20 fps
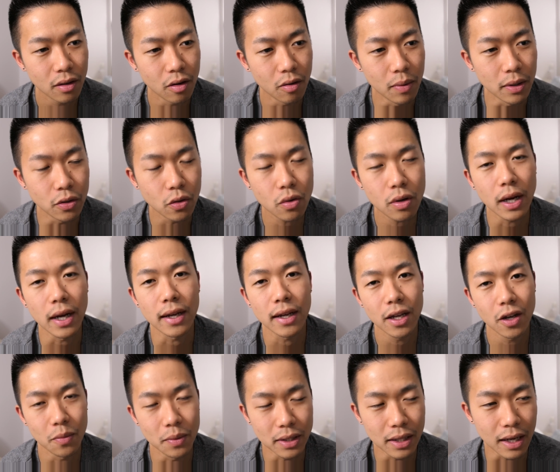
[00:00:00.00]
お前どっか行
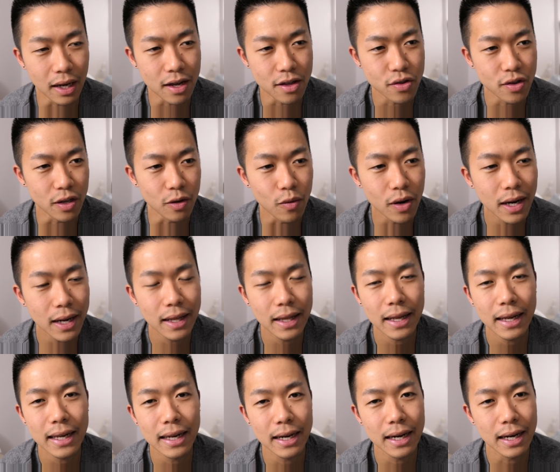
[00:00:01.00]
けよみたいな感じで言われ
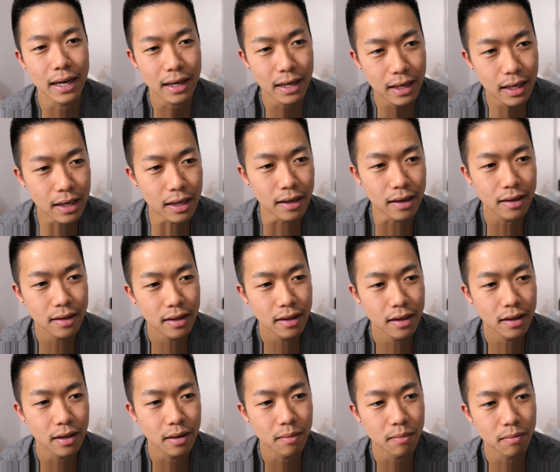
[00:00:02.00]
ないから
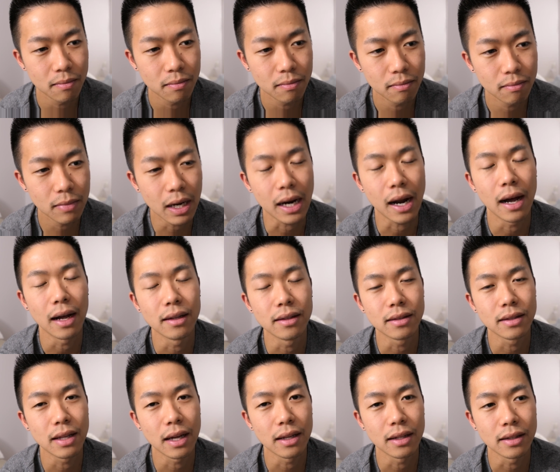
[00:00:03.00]
まあ簡
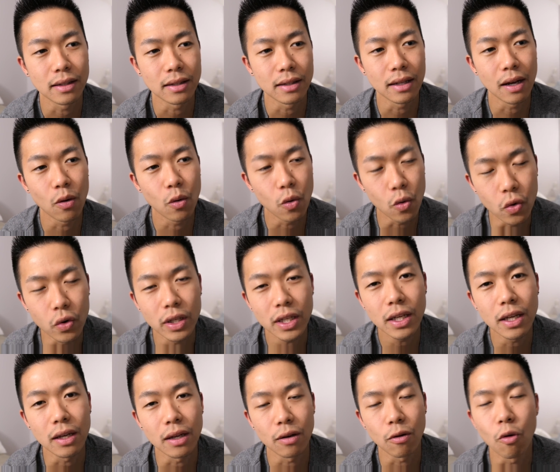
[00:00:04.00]
単な方
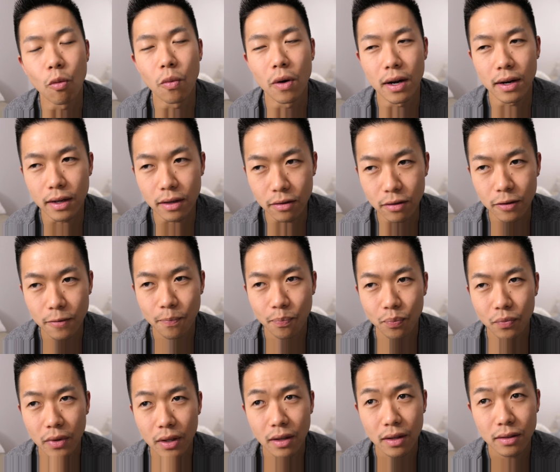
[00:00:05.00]
に思われる
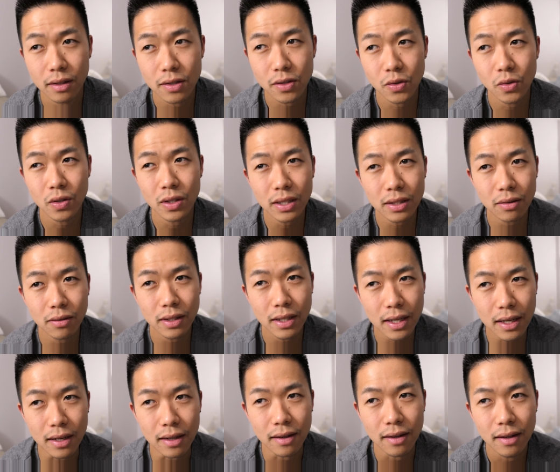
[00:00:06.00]
でその後
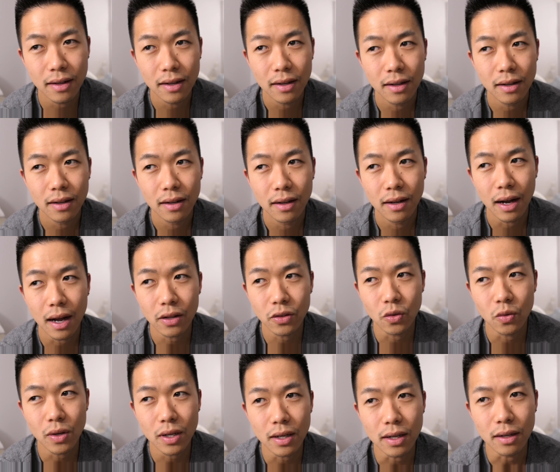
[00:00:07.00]
であ
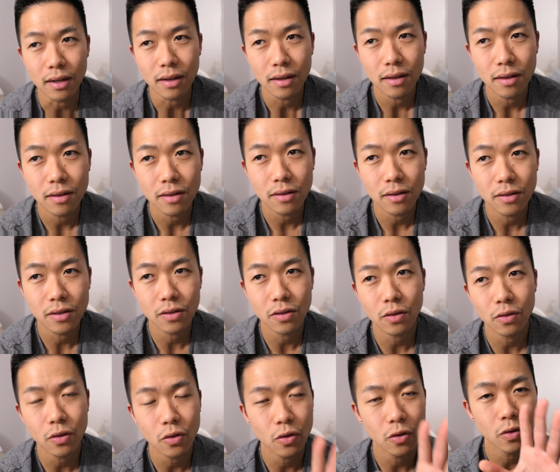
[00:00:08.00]
とは
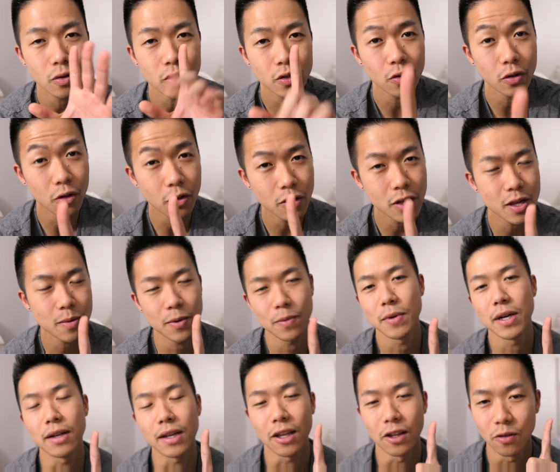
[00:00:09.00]
そのそれの一部
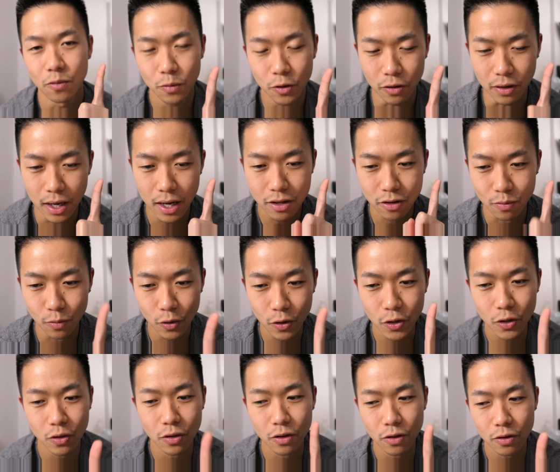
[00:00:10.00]
もあるけどもあともう
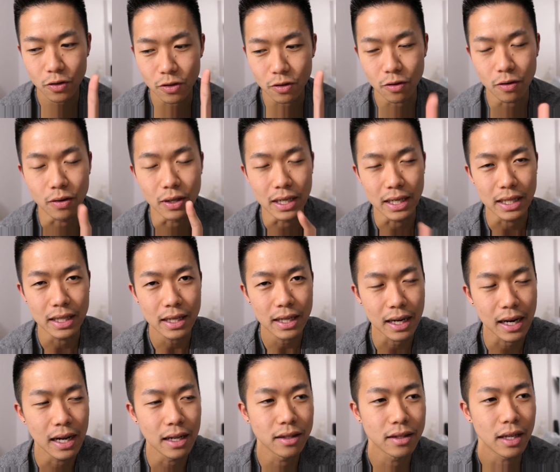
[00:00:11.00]
一つのあれで
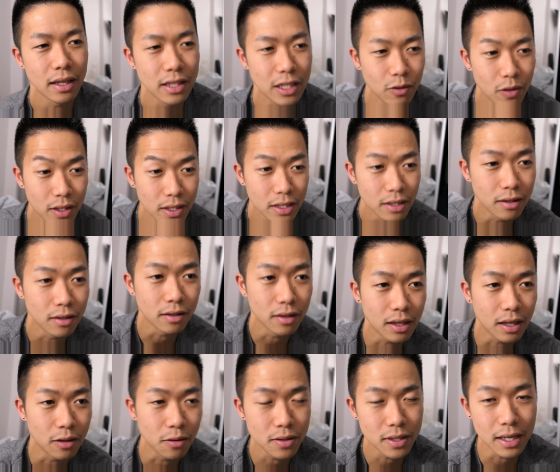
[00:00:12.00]
簡単って言われてる
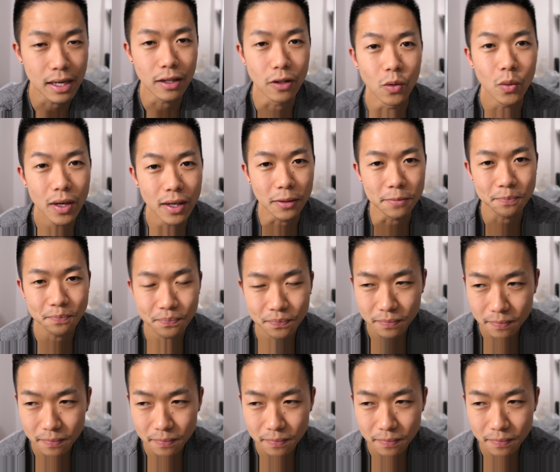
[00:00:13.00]
可能性があるのは